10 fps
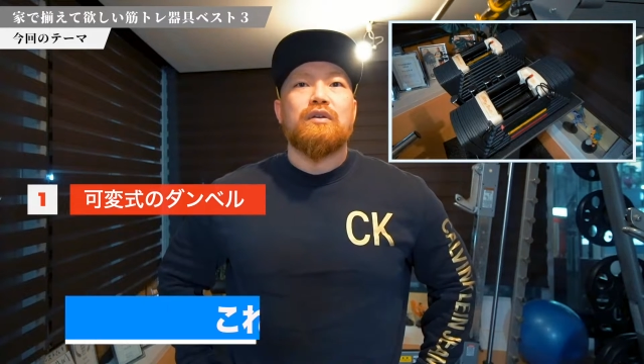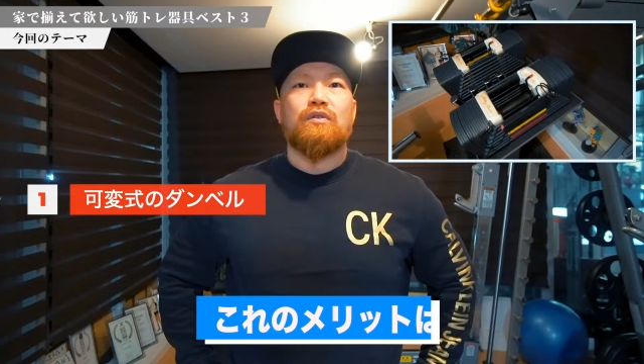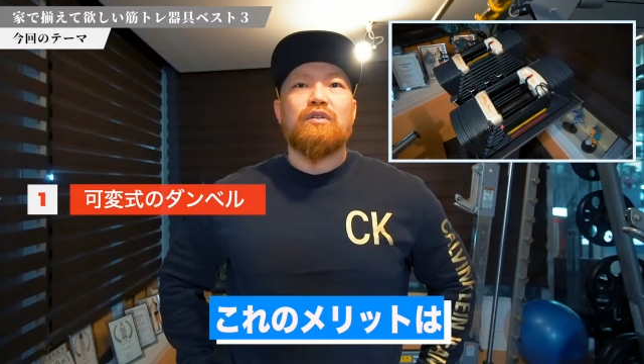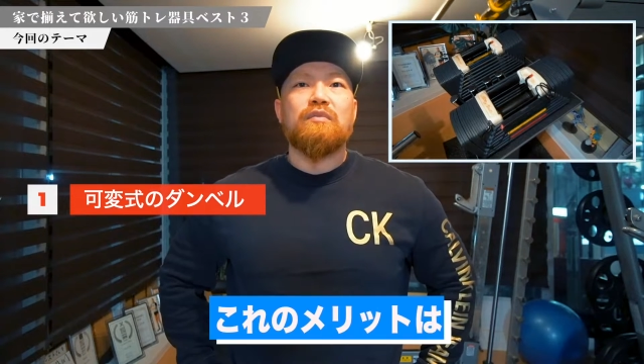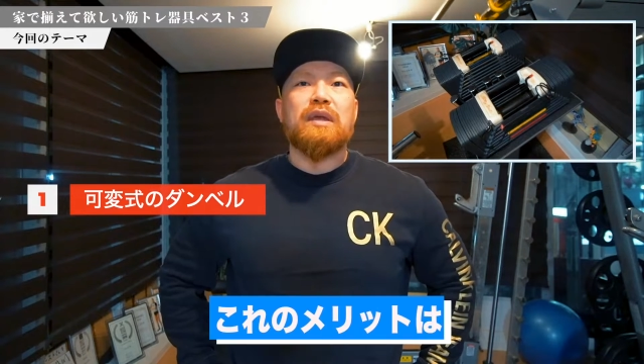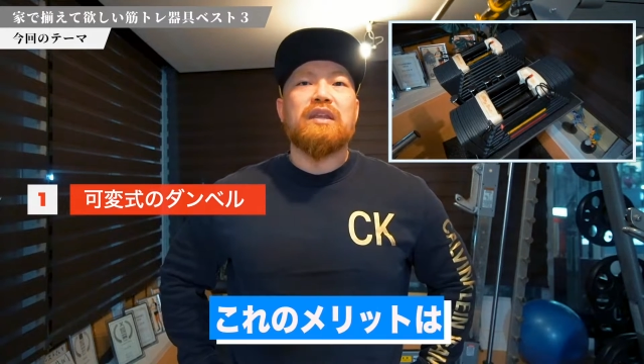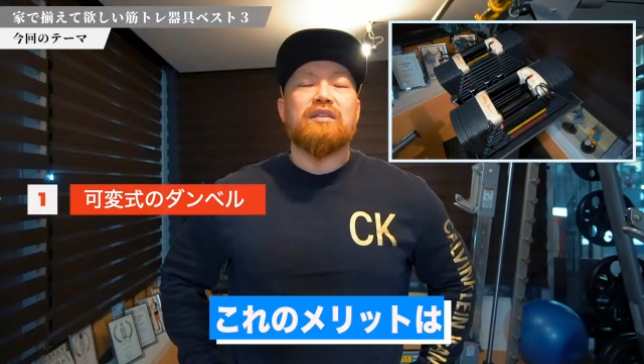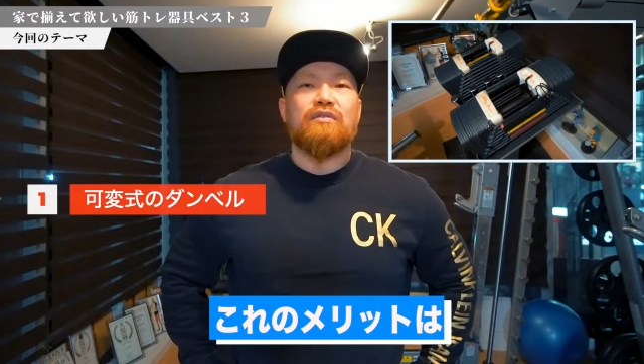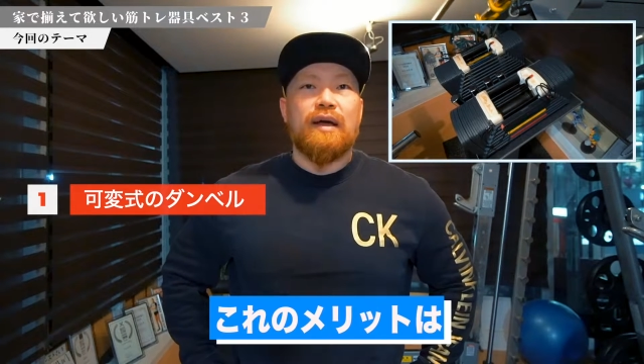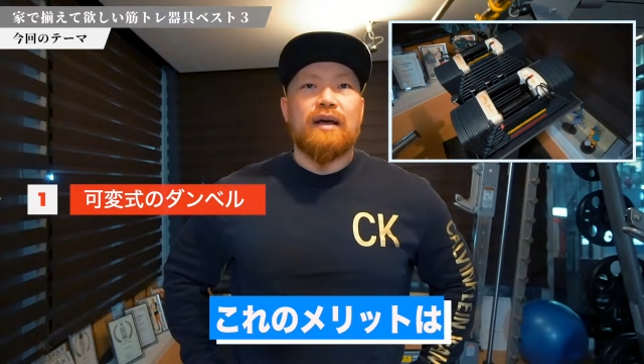これの
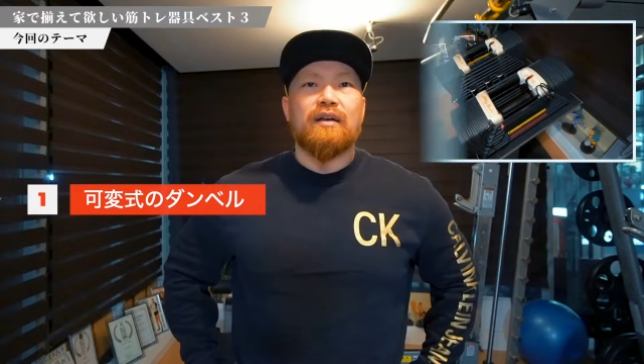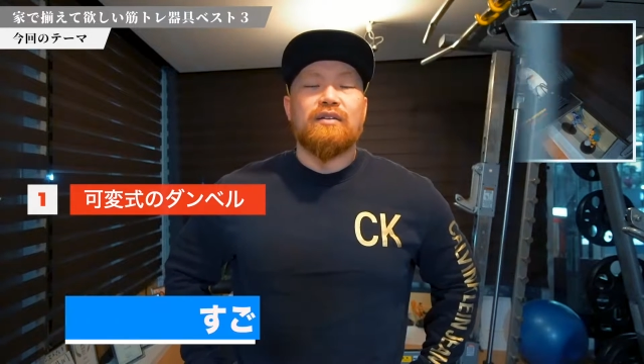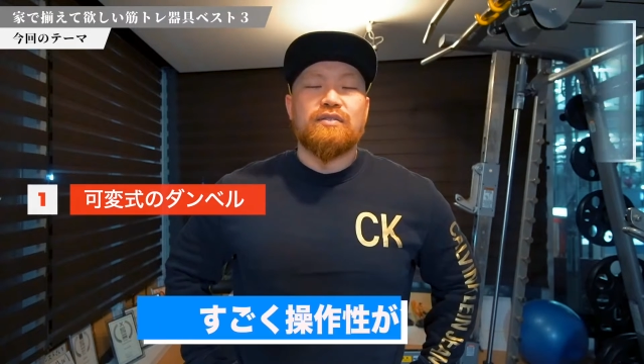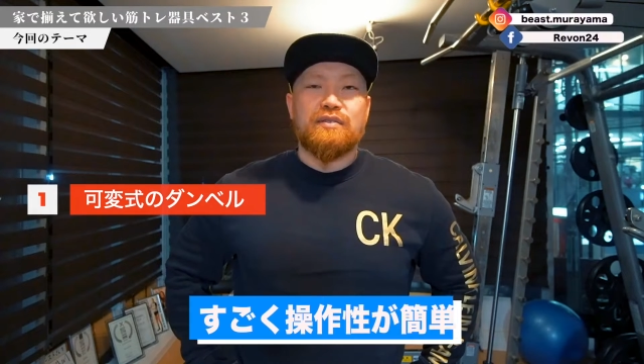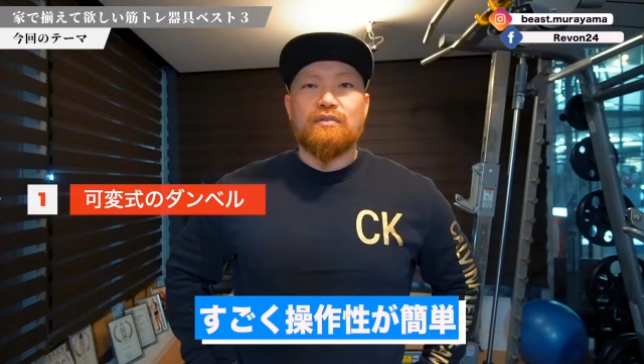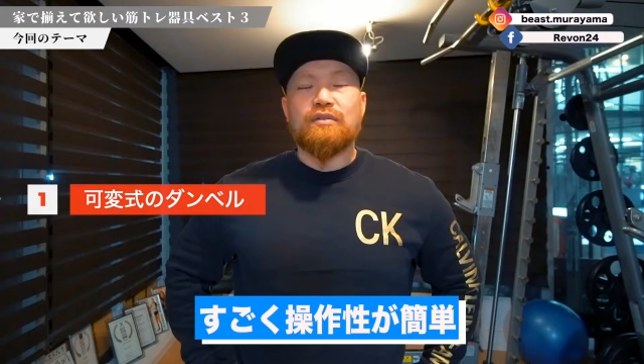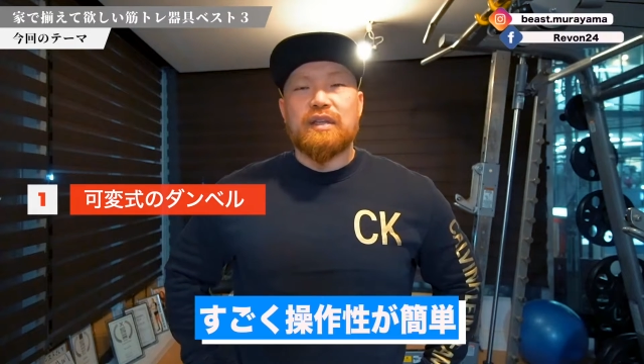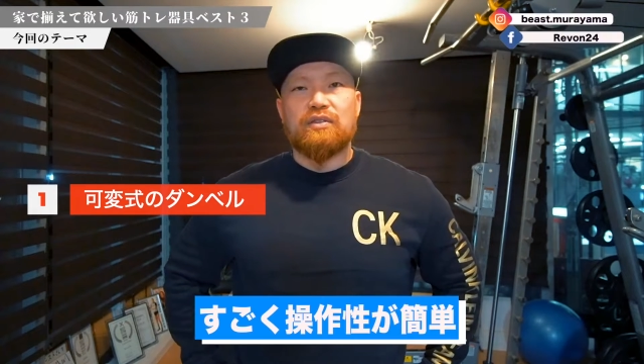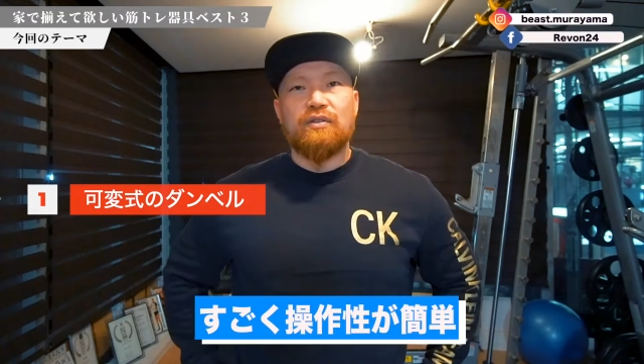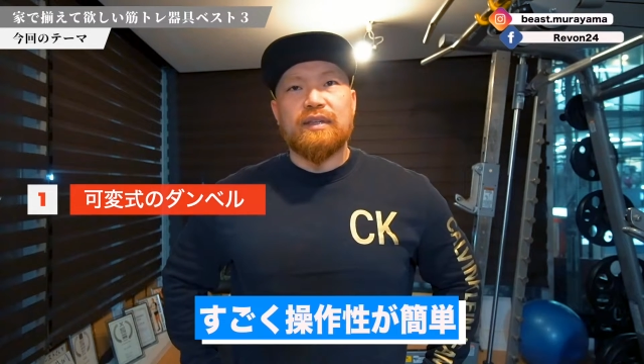メリットはすごく
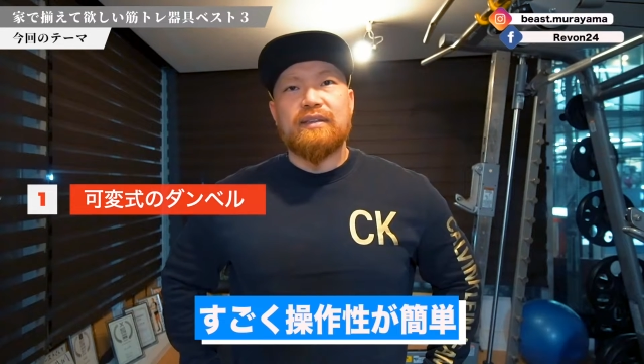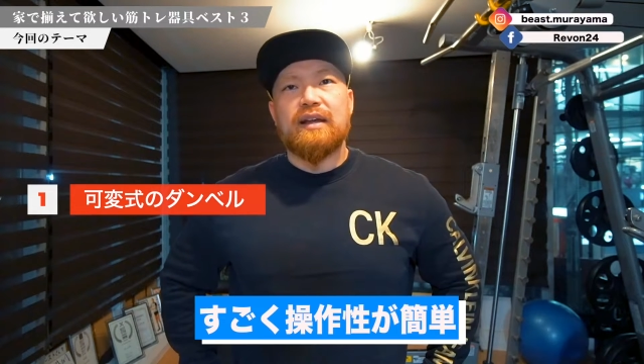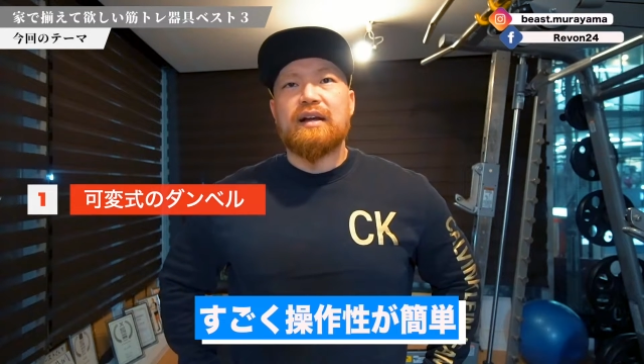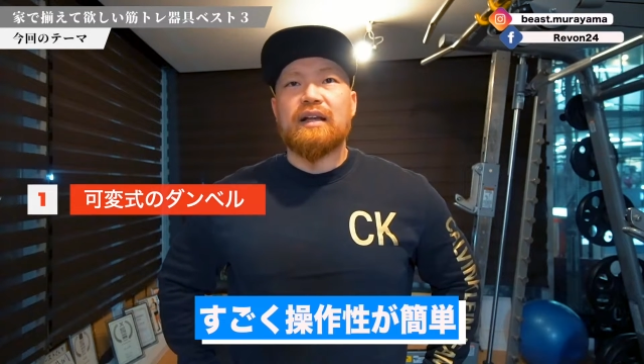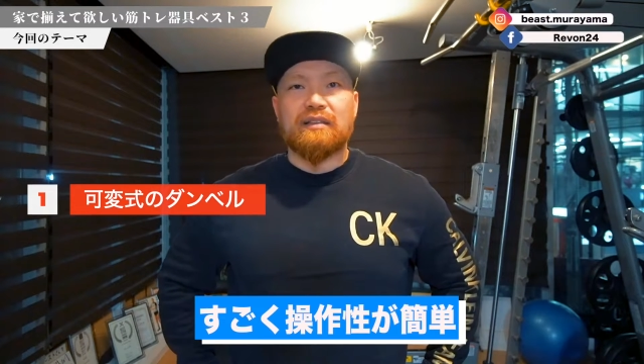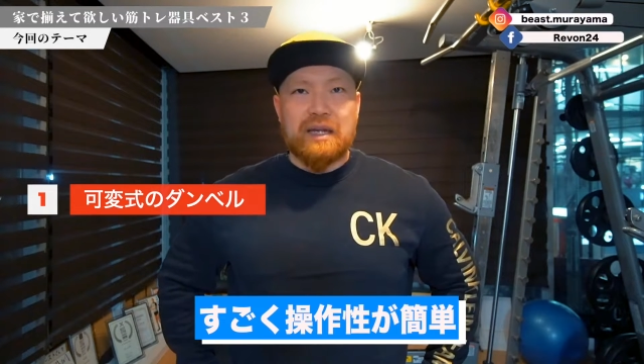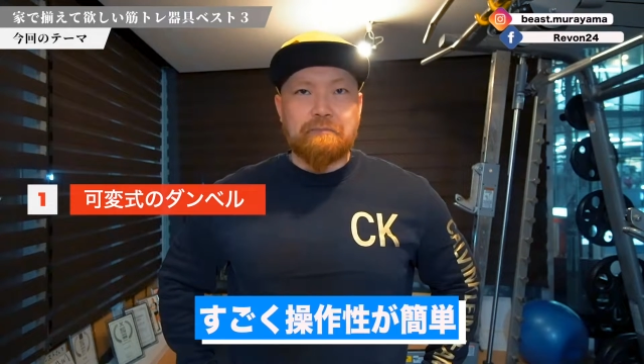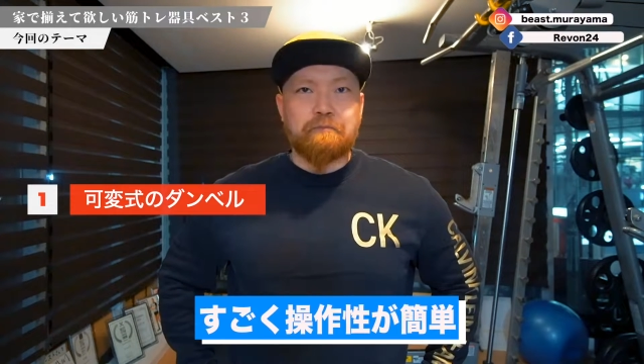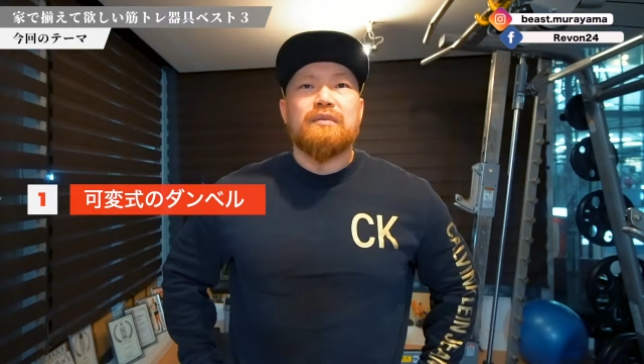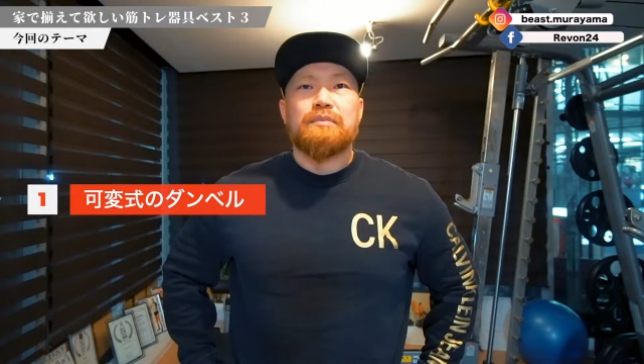ね操作性が簡
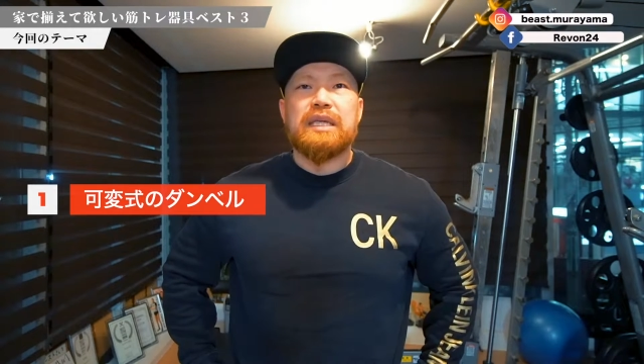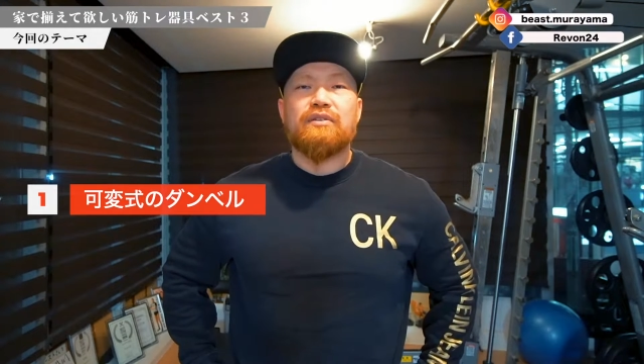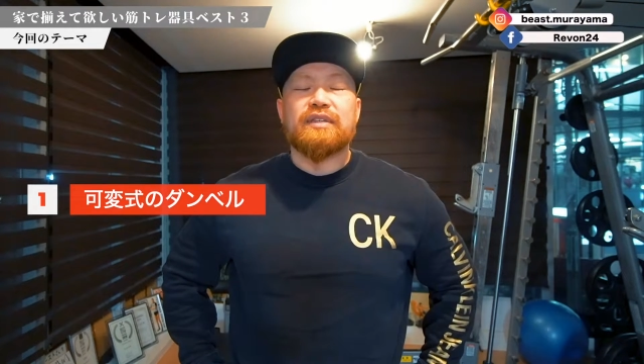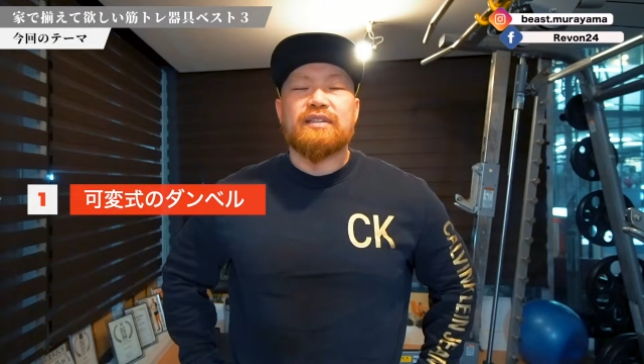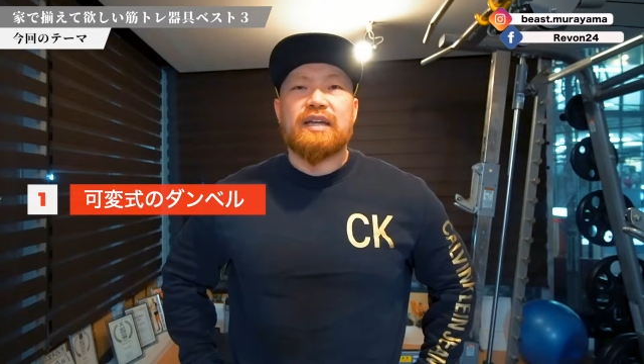単ピンを差し